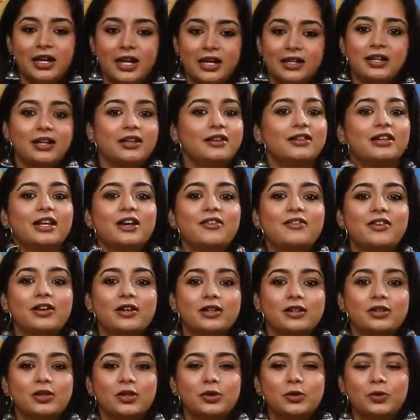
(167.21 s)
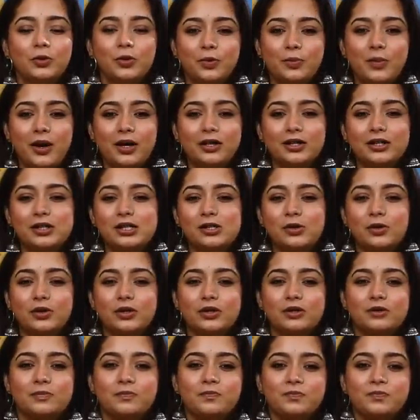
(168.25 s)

இதுலேருந்து தான் வருது அந்த ஒரு மாதிரி ஒரு